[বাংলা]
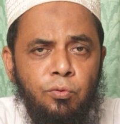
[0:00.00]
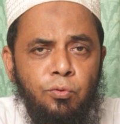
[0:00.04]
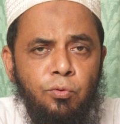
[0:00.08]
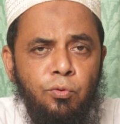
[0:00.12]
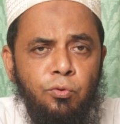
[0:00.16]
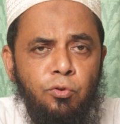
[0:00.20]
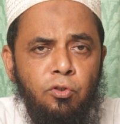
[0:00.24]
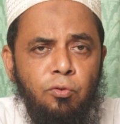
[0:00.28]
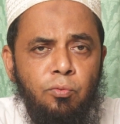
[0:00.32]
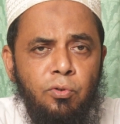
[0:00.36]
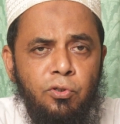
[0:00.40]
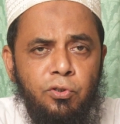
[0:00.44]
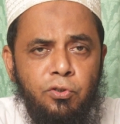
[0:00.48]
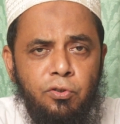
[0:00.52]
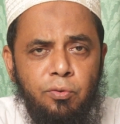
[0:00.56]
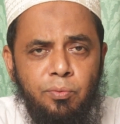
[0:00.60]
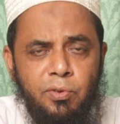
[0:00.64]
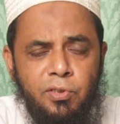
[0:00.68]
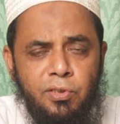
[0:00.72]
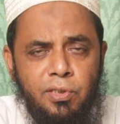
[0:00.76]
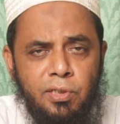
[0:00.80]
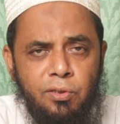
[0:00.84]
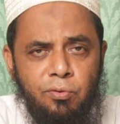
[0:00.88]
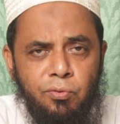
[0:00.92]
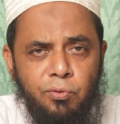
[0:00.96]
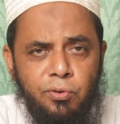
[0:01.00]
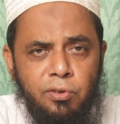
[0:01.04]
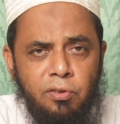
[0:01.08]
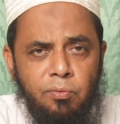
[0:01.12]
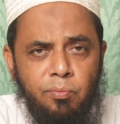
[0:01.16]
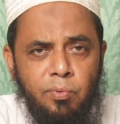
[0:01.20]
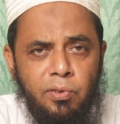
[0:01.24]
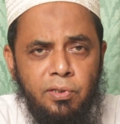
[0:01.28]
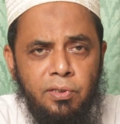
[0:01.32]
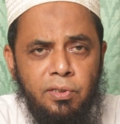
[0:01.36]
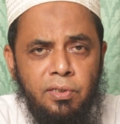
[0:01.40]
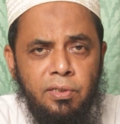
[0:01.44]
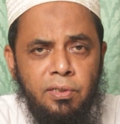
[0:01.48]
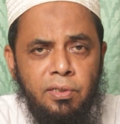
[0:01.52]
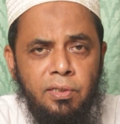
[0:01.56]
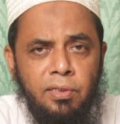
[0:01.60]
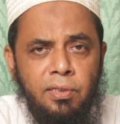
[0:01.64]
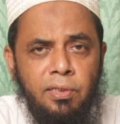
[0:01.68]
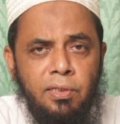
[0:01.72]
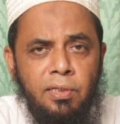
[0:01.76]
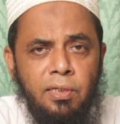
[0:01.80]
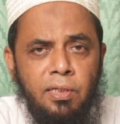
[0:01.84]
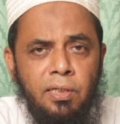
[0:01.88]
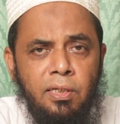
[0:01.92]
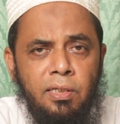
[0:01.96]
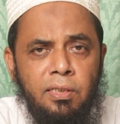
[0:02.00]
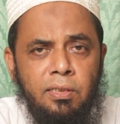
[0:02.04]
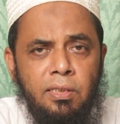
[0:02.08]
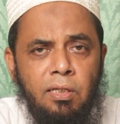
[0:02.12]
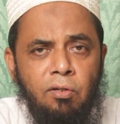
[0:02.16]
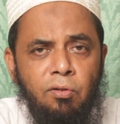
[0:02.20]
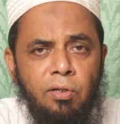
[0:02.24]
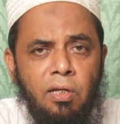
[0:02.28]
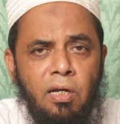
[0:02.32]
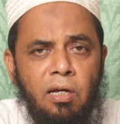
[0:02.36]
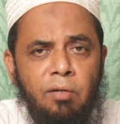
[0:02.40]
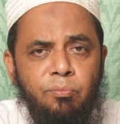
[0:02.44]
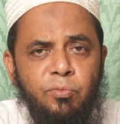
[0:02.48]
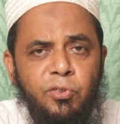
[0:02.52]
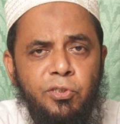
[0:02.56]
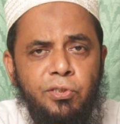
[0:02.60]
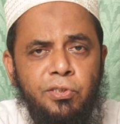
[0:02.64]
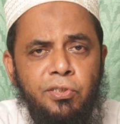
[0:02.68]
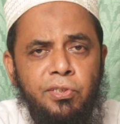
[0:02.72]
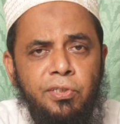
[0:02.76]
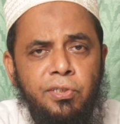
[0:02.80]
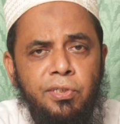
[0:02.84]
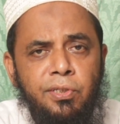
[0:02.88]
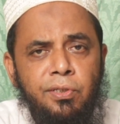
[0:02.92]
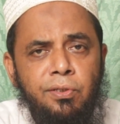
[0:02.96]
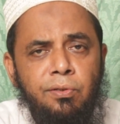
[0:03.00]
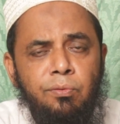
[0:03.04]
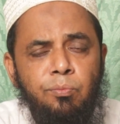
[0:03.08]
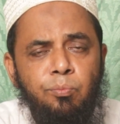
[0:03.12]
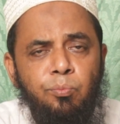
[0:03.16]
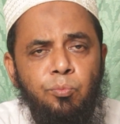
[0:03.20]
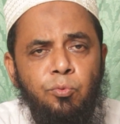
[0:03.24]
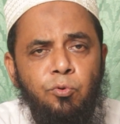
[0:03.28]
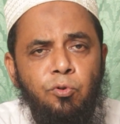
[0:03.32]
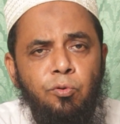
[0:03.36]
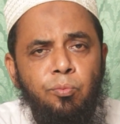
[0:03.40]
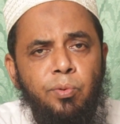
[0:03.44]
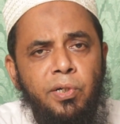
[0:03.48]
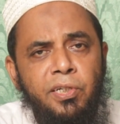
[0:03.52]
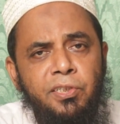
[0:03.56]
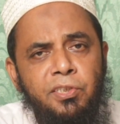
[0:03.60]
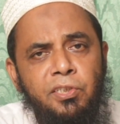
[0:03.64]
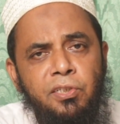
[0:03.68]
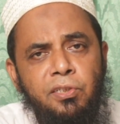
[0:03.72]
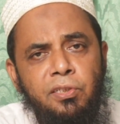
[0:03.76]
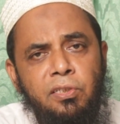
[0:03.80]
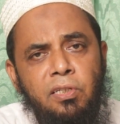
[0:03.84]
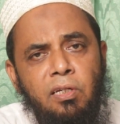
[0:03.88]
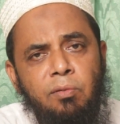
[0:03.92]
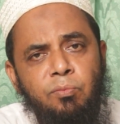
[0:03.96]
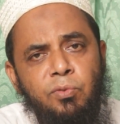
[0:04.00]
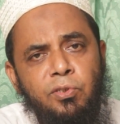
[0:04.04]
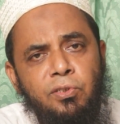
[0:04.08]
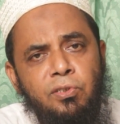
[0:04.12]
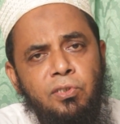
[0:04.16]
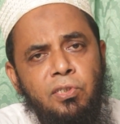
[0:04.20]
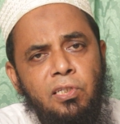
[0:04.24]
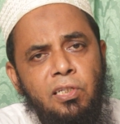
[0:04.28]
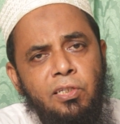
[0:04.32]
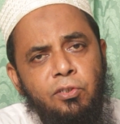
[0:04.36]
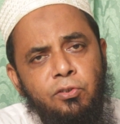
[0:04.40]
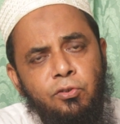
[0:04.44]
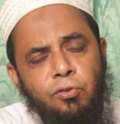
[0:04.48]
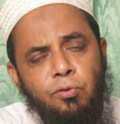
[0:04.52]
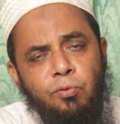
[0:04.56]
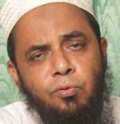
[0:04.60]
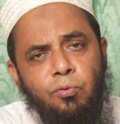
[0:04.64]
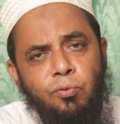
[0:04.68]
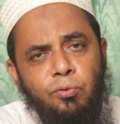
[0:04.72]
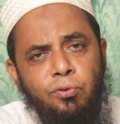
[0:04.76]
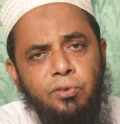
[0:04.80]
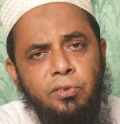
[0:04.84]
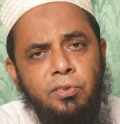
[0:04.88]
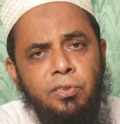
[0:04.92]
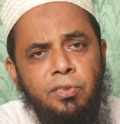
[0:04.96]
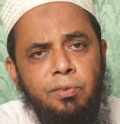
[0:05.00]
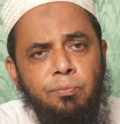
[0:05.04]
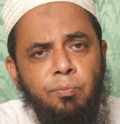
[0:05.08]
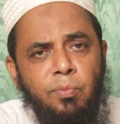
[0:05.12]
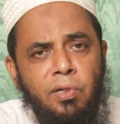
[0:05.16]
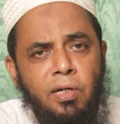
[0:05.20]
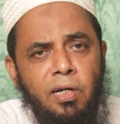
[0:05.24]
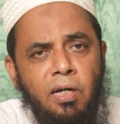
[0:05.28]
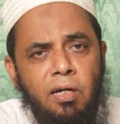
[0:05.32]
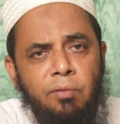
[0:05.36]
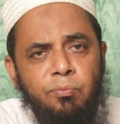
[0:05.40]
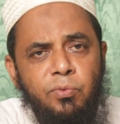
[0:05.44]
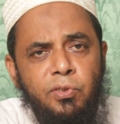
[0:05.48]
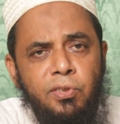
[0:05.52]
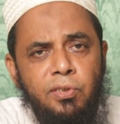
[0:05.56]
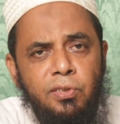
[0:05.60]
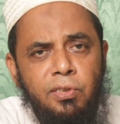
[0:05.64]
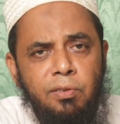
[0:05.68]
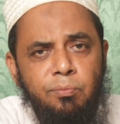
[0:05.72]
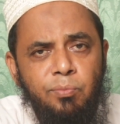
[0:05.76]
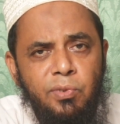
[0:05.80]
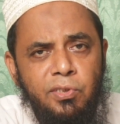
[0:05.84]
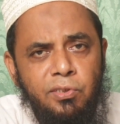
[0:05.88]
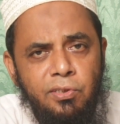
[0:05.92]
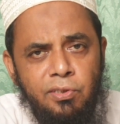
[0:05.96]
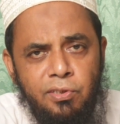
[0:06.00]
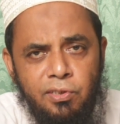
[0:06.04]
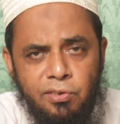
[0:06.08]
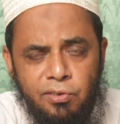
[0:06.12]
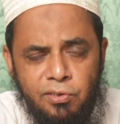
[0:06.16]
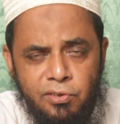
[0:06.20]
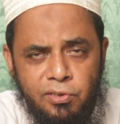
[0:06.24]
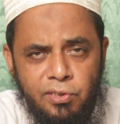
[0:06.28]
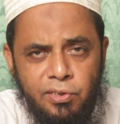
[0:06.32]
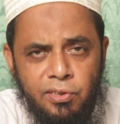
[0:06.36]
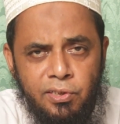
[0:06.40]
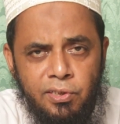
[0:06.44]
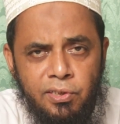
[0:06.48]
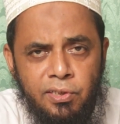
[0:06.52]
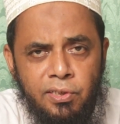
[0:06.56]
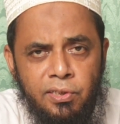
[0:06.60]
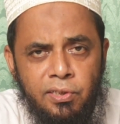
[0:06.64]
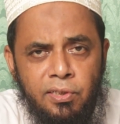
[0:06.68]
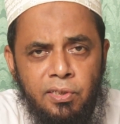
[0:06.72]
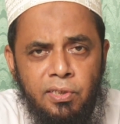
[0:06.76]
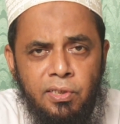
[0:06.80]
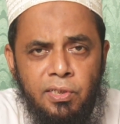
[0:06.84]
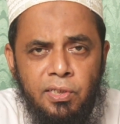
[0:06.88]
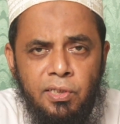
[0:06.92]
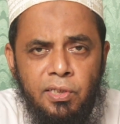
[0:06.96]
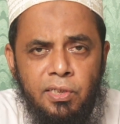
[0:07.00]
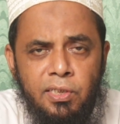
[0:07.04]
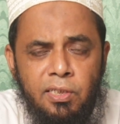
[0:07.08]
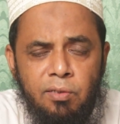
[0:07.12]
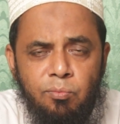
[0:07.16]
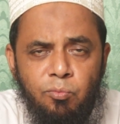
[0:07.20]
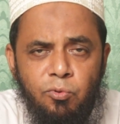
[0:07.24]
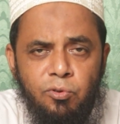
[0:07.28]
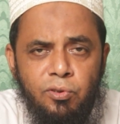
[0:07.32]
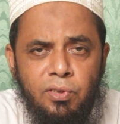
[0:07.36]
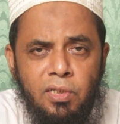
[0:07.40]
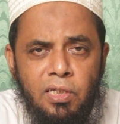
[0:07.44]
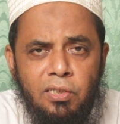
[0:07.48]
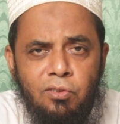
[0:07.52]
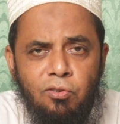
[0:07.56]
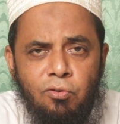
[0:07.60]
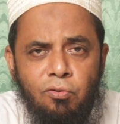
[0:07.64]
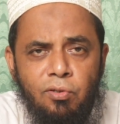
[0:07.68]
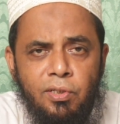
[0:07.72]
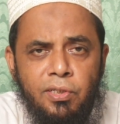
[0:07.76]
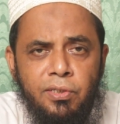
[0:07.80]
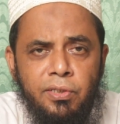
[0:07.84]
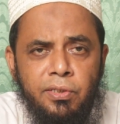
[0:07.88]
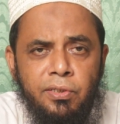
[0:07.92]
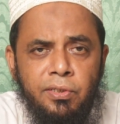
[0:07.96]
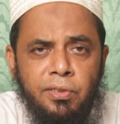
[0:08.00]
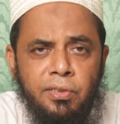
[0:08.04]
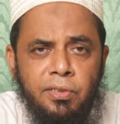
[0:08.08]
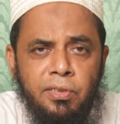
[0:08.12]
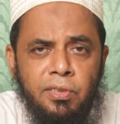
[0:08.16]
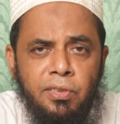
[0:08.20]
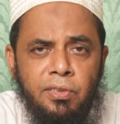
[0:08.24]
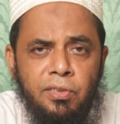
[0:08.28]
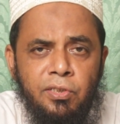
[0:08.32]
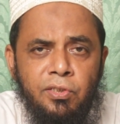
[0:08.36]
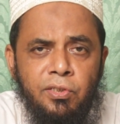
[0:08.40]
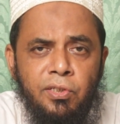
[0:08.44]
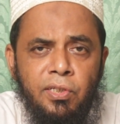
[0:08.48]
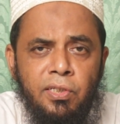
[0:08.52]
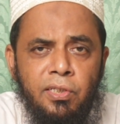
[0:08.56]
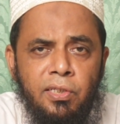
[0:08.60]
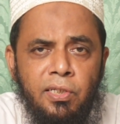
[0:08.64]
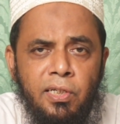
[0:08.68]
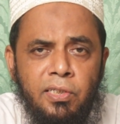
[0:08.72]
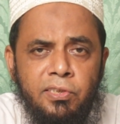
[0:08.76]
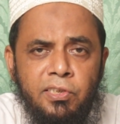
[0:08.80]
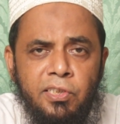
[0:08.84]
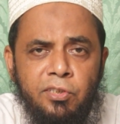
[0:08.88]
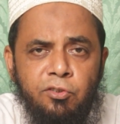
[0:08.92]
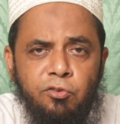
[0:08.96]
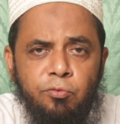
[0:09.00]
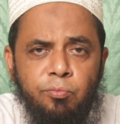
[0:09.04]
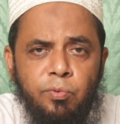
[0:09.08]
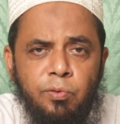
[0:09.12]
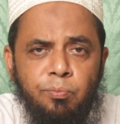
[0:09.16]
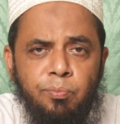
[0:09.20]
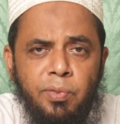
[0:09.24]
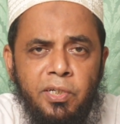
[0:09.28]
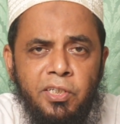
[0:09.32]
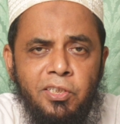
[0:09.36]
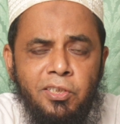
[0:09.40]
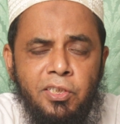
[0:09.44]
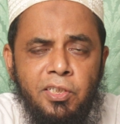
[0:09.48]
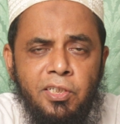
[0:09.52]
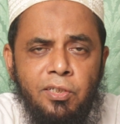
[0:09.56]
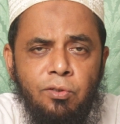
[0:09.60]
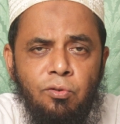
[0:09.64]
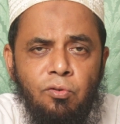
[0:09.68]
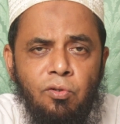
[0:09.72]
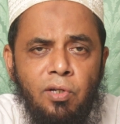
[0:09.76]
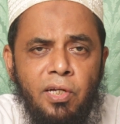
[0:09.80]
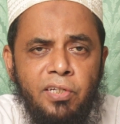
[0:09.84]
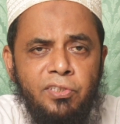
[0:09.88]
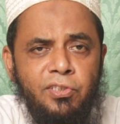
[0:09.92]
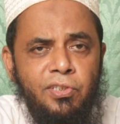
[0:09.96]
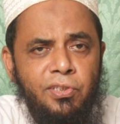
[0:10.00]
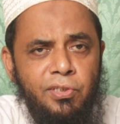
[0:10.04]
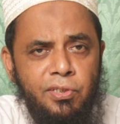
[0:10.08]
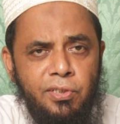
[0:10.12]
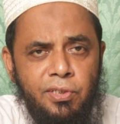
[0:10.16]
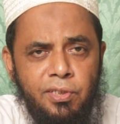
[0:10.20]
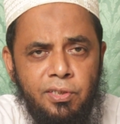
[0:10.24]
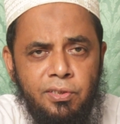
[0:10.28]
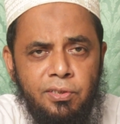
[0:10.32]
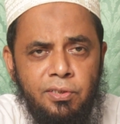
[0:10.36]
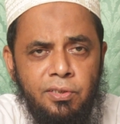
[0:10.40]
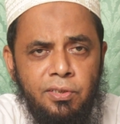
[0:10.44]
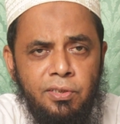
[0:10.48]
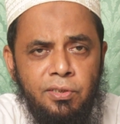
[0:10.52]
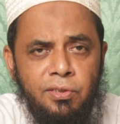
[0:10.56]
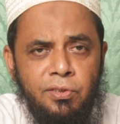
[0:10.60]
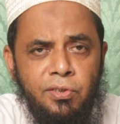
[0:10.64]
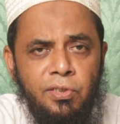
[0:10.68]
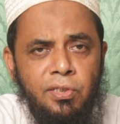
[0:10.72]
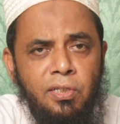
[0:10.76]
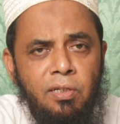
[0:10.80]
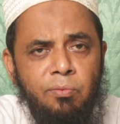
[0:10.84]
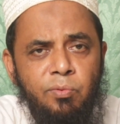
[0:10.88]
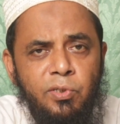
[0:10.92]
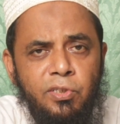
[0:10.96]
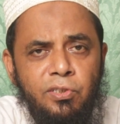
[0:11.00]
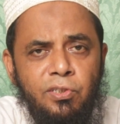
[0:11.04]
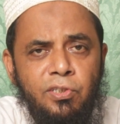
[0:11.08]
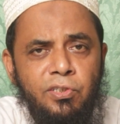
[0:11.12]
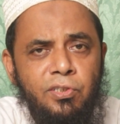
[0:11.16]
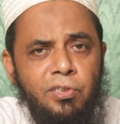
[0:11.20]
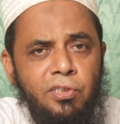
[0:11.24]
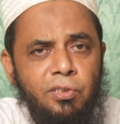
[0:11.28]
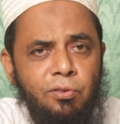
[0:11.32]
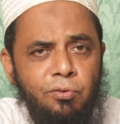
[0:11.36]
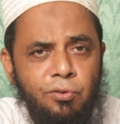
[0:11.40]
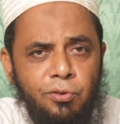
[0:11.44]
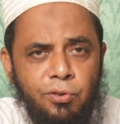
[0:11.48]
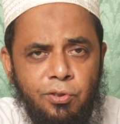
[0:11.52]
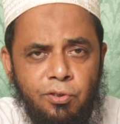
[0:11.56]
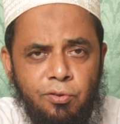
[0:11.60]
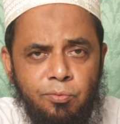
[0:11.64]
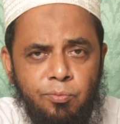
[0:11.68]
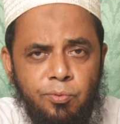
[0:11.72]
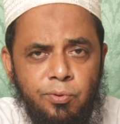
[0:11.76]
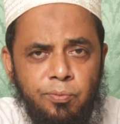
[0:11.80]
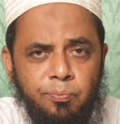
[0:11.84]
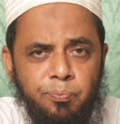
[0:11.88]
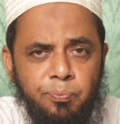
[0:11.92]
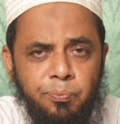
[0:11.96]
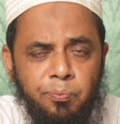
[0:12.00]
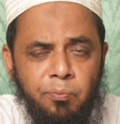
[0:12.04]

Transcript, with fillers: দ্রুত বংশবিস্তার করতে পারে তাহলে আমি যে প্রোবায়োটিকটা আমি সিলেকশন করছি বা আমি যেটা বেছে নিচ্ছি এটার মধ্যে আসলে সেই হ্যাটারোট্রোপিক ব্যাকটেরিয়াগুলো আছে কি না সেটা আমাকে নিশ্চিত হতে হবে